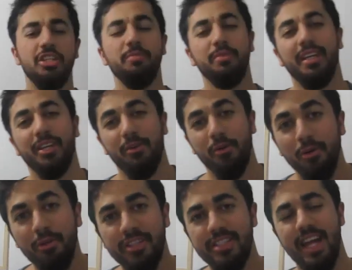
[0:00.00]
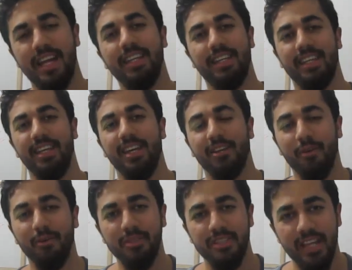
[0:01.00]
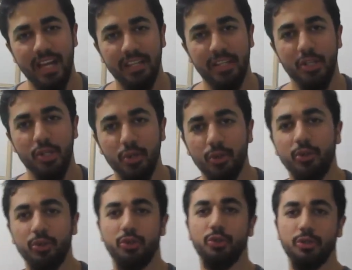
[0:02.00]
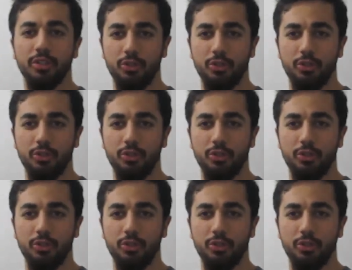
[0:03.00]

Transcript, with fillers: Şimdi gönül isterdi ki, gönül isterdi ki şu şurada